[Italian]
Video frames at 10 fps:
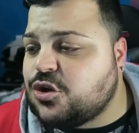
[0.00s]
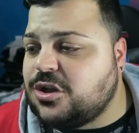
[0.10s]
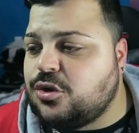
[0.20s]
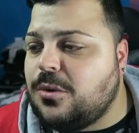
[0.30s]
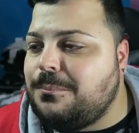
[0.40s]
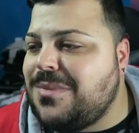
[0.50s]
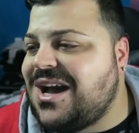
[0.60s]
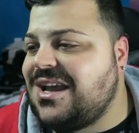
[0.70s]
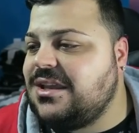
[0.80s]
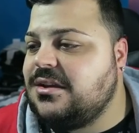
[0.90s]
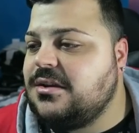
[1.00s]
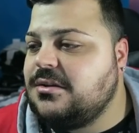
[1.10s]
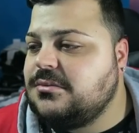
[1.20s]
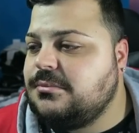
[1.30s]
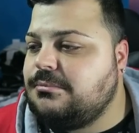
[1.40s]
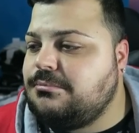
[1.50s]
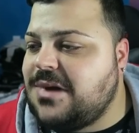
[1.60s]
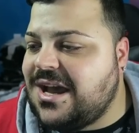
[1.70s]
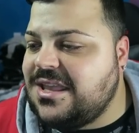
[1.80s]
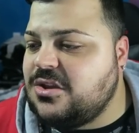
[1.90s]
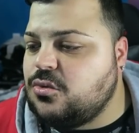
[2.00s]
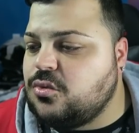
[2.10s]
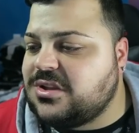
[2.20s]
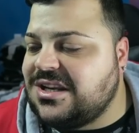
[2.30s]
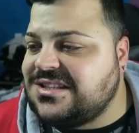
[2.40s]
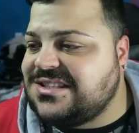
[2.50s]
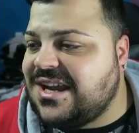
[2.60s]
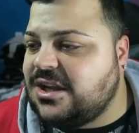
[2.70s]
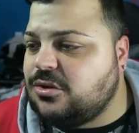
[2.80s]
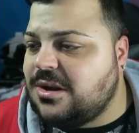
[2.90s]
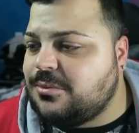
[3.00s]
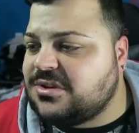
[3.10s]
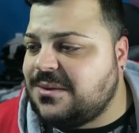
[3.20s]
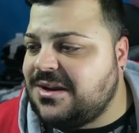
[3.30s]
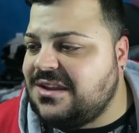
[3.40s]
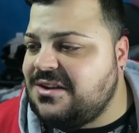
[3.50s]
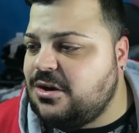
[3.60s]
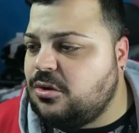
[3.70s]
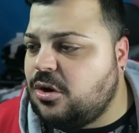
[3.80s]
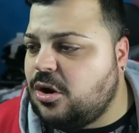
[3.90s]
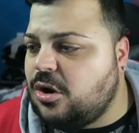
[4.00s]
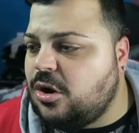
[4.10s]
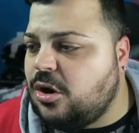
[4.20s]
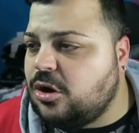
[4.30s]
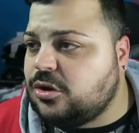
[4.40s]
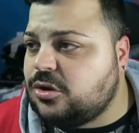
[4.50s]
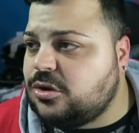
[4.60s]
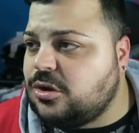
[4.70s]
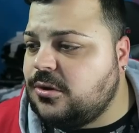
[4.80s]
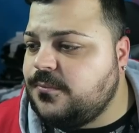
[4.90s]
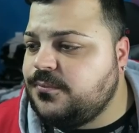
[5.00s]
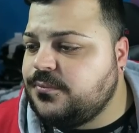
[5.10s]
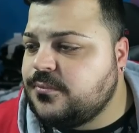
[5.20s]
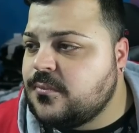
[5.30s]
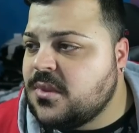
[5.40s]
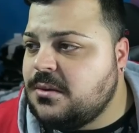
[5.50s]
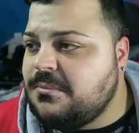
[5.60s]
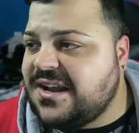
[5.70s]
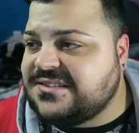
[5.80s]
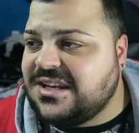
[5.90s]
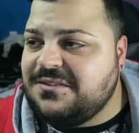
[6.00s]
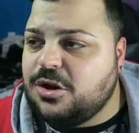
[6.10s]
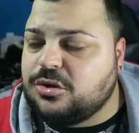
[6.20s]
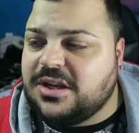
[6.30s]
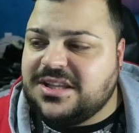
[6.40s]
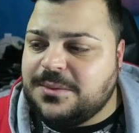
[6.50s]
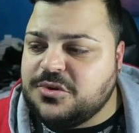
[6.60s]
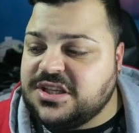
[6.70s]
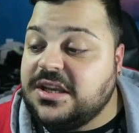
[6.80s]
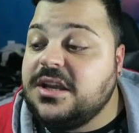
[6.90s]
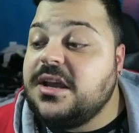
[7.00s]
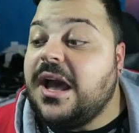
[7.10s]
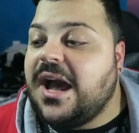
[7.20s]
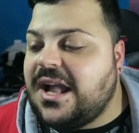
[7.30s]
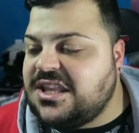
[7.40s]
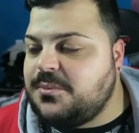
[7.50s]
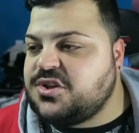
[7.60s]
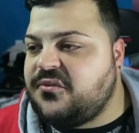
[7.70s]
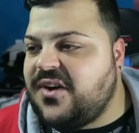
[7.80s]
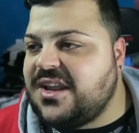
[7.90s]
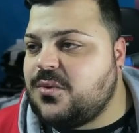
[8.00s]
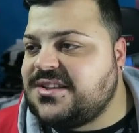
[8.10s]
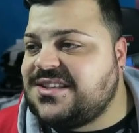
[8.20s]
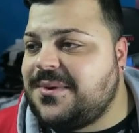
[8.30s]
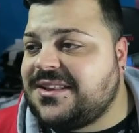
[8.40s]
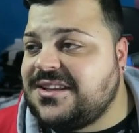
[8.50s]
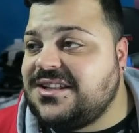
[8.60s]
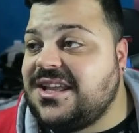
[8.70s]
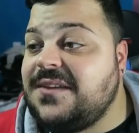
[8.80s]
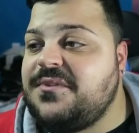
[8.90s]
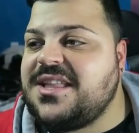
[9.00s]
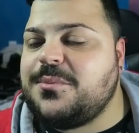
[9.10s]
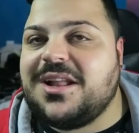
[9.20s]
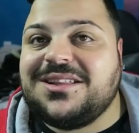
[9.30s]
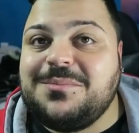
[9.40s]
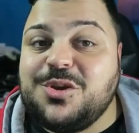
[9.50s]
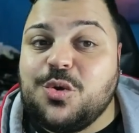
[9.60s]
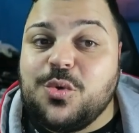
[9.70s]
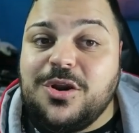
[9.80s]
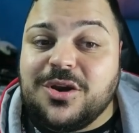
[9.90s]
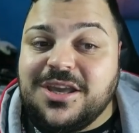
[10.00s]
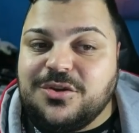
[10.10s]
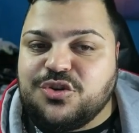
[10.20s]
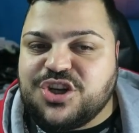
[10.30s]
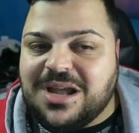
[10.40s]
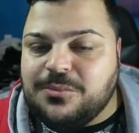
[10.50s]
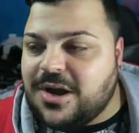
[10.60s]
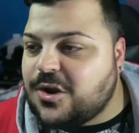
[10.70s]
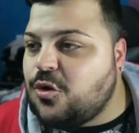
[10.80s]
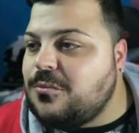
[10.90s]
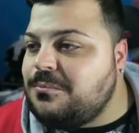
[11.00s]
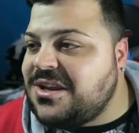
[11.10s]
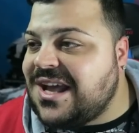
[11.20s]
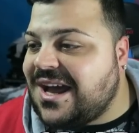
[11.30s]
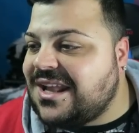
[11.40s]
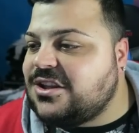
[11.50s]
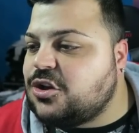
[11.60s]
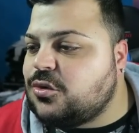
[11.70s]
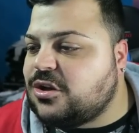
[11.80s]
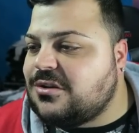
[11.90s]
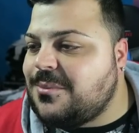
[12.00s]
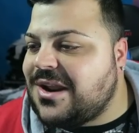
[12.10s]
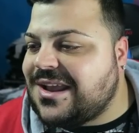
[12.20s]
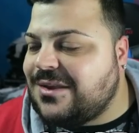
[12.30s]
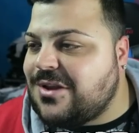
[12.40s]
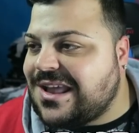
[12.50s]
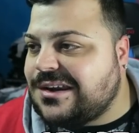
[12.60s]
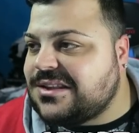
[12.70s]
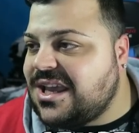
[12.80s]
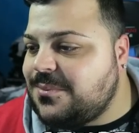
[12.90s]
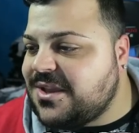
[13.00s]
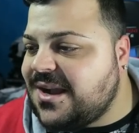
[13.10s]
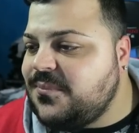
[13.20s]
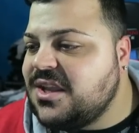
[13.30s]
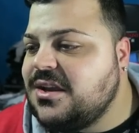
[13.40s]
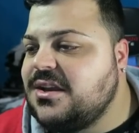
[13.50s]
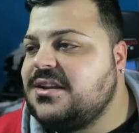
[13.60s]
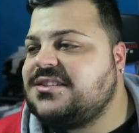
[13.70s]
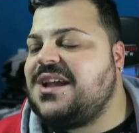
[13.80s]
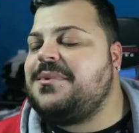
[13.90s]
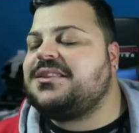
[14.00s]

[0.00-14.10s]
che non ho mai, mai utilizzato. La portiamo al livello 8. Basta, al livello 8 la diamo così. Andiamoci a fare queste partite e vediamo un attimino quello che riusciamo a combinare. Addirittura troviamo anche una carta epica. Siamo a